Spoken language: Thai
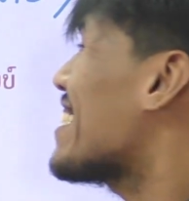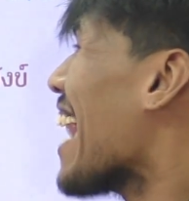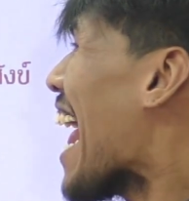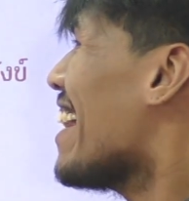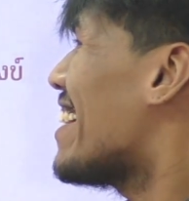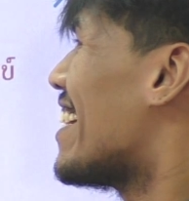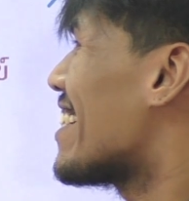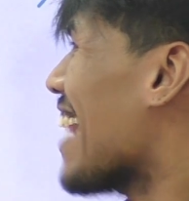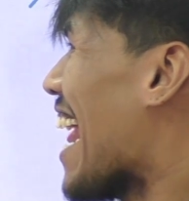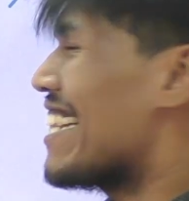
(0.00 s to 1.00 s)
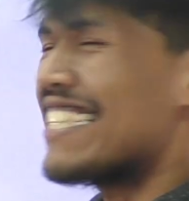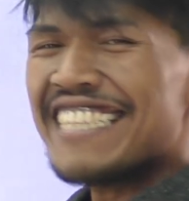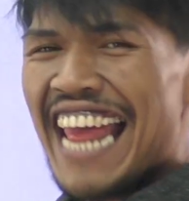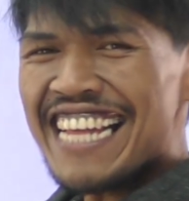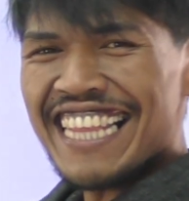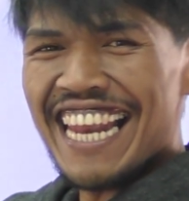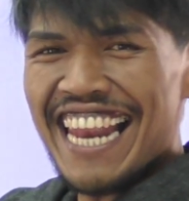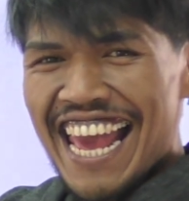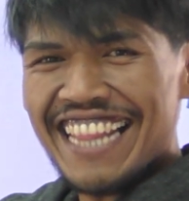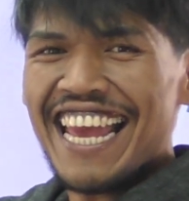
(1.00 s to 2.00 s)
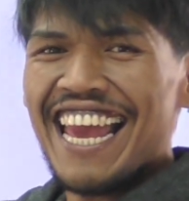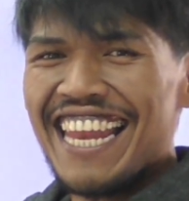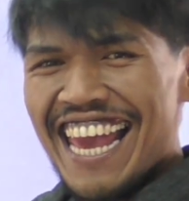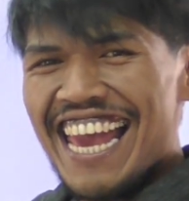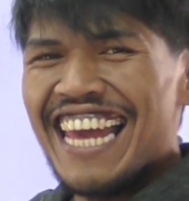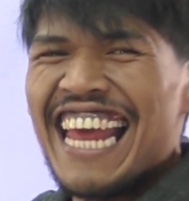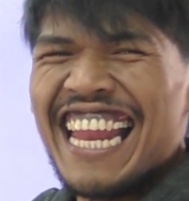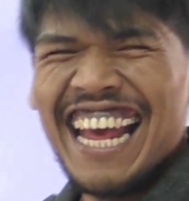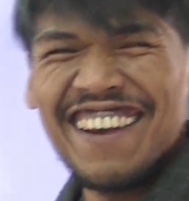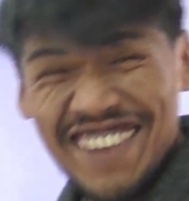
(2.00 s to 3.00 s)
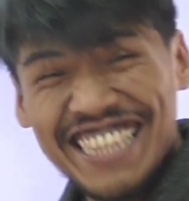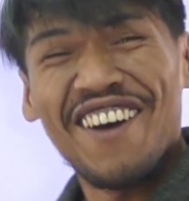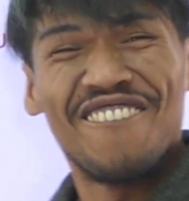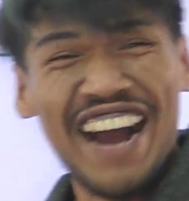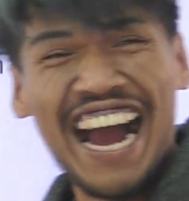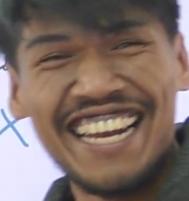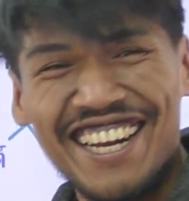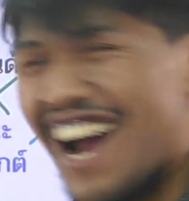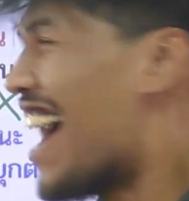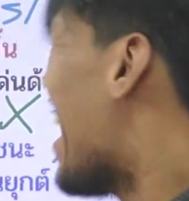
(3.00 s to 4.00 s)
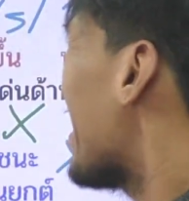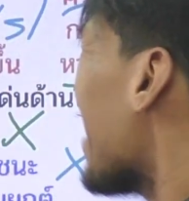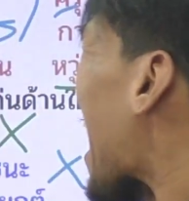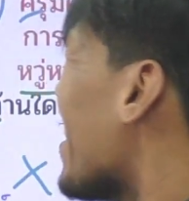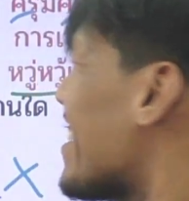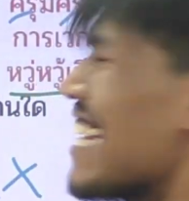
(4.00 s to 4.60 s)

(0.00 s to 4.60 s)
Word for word: แตร่นแตร่นแต่แต่แต่แต่แต่มันต้องมาแล้วเนาะแตร่